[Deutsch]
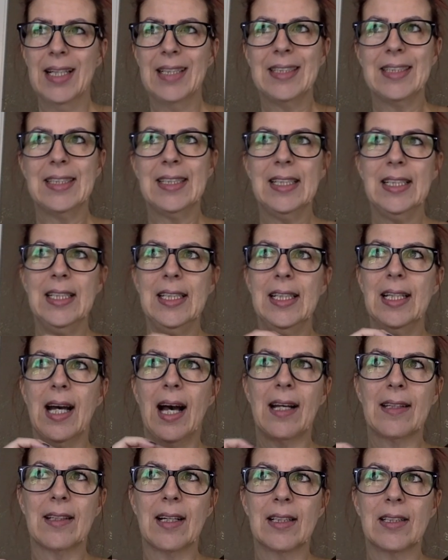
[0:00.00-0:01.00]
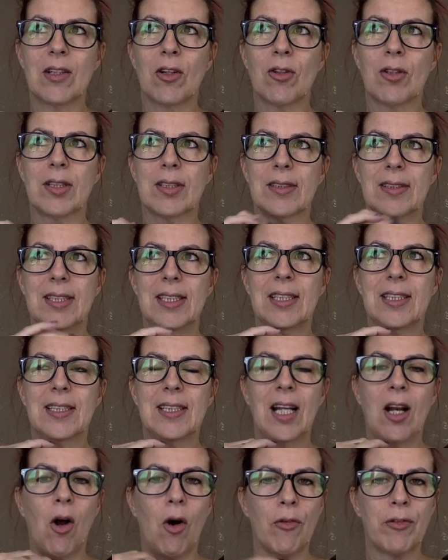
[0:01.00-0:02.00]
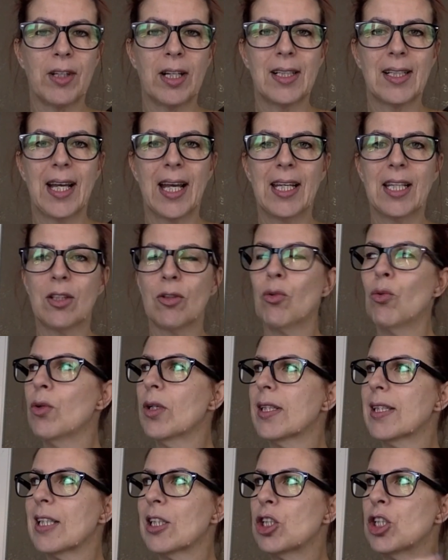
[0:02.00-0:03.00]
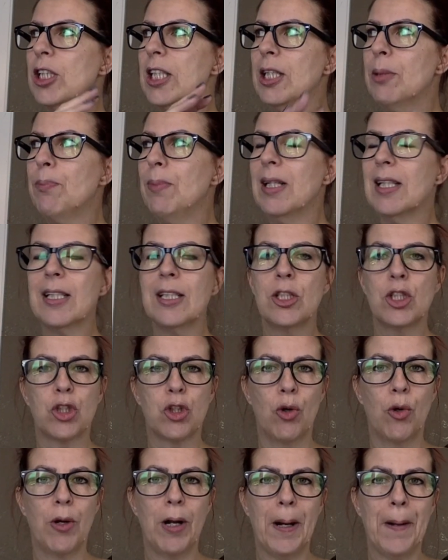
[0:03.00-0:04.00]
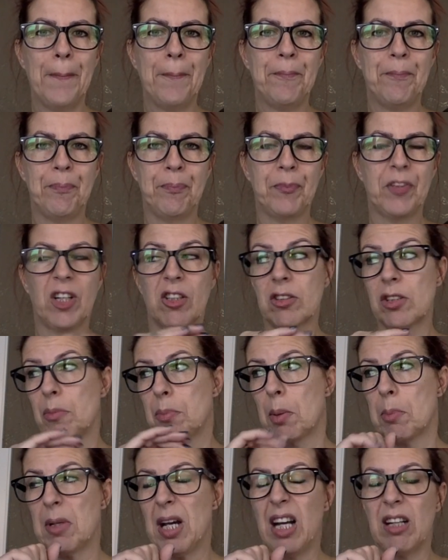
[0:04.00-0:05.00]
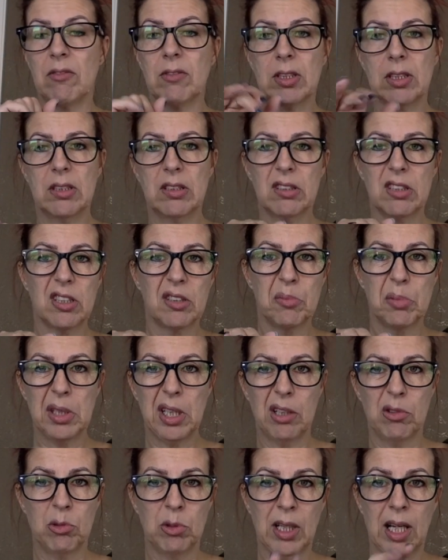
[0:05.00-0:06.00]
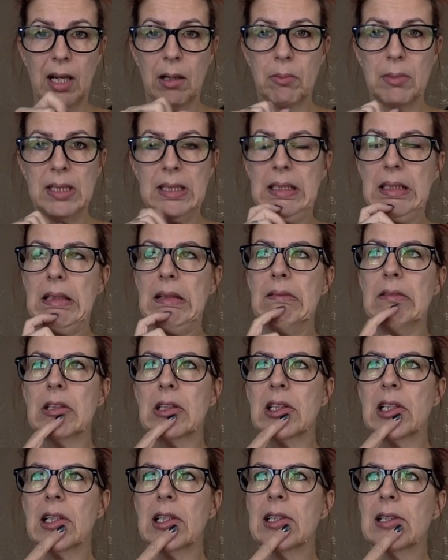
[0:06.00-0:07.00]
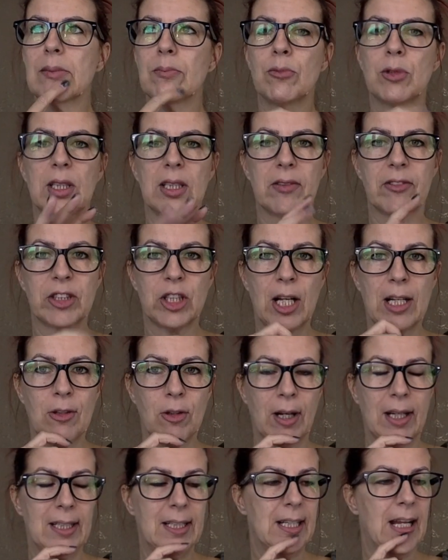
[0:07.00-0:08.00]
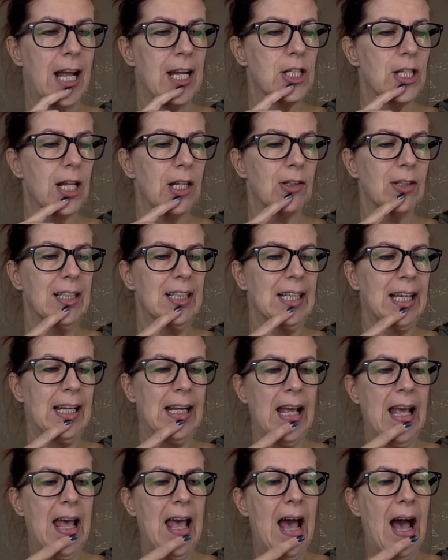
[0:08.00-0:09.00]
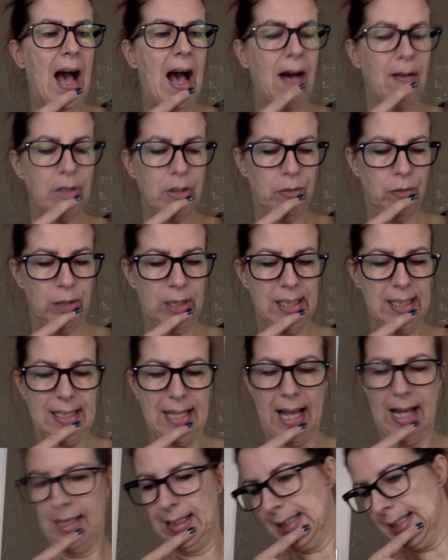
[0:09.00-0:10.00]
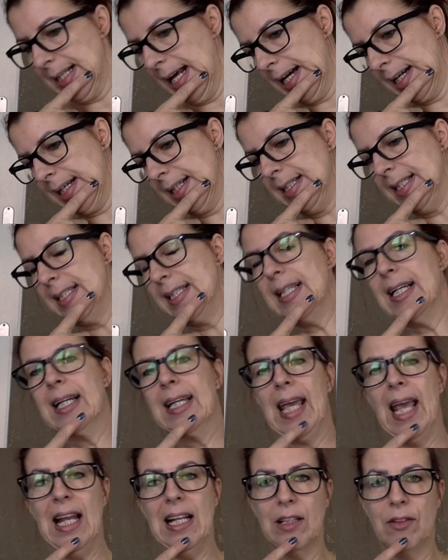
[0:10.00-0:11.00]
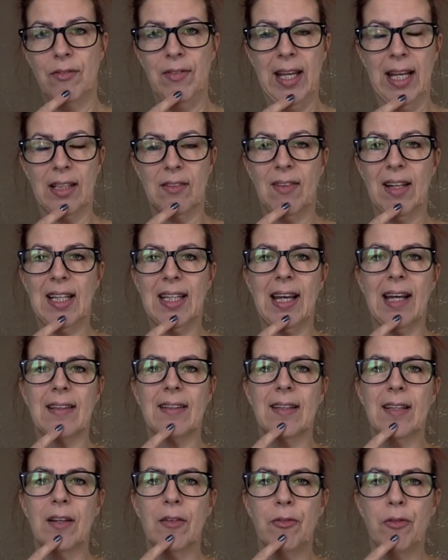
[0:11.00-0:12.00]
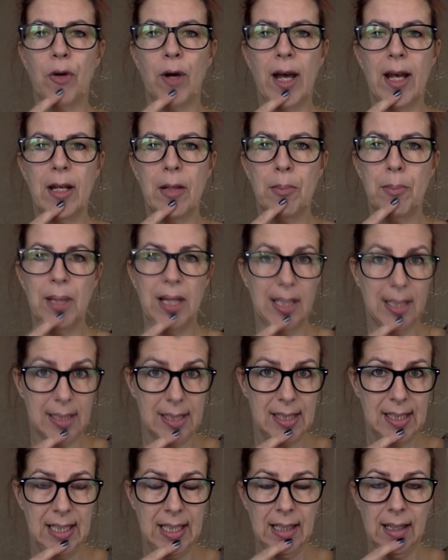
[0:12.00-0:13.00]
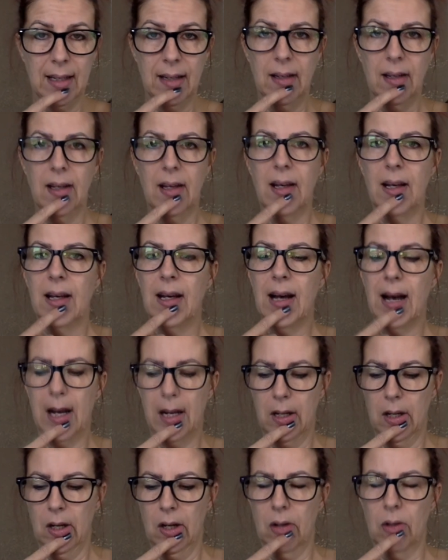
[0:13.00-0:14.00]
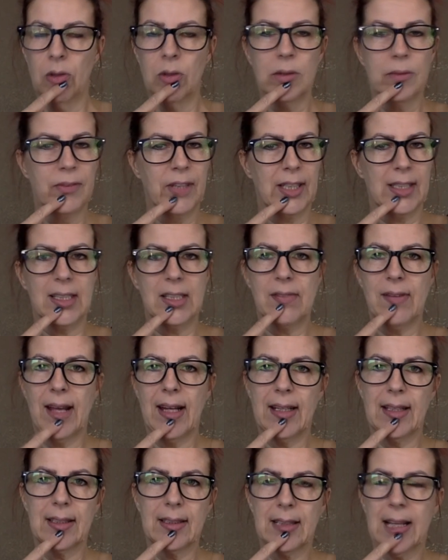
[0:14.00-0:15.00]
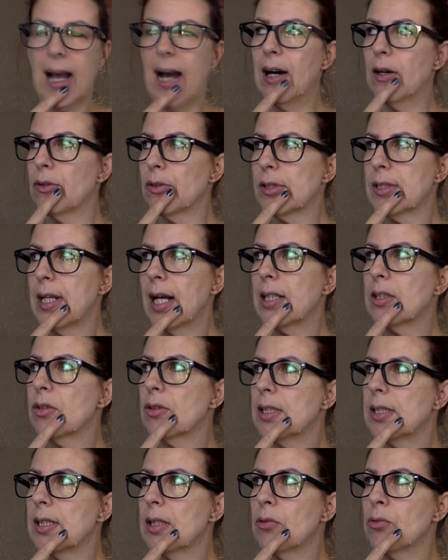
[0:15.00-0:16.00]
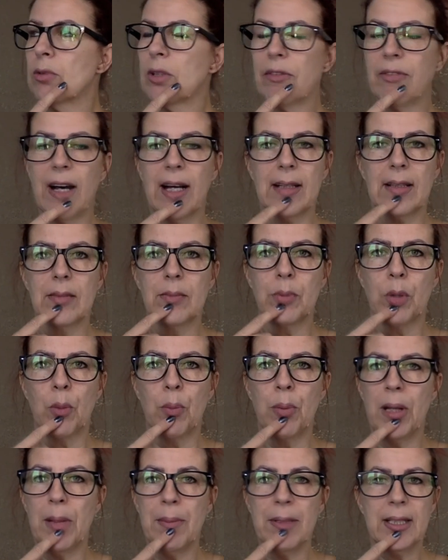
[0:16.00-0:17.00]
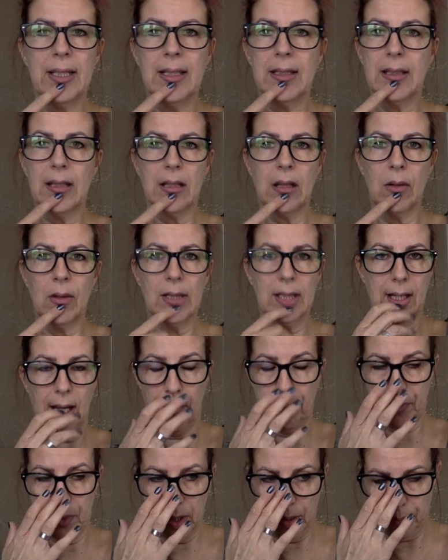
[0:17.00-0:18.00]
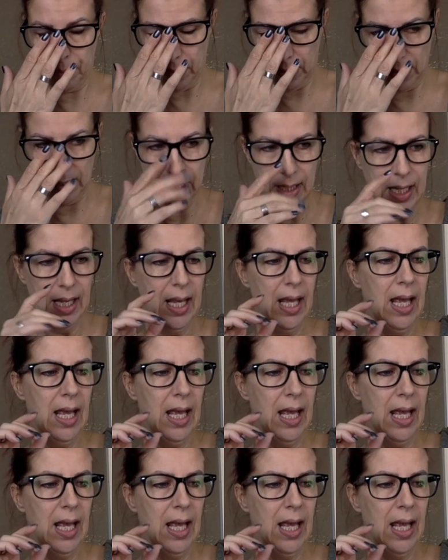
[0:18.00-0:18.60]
Sie hat halt auch, sie, sie läuft halt recht ruhig, das Stichbild ist schöner. Außer beim Canvas ist das ein bisschen unregelmäßig, aber okay, da muss ich wahrscheinlich noch an den Einstellungen drehen. Aber ich würde sagen, die Sache ist ihr Geld wert, weil ich hatte ja vorher eine billige Singer ja, und war, das war ein Chaos. Ja, also diese Unterfahrtenprobleme, die ich da dauernd gehabt habe. Ja.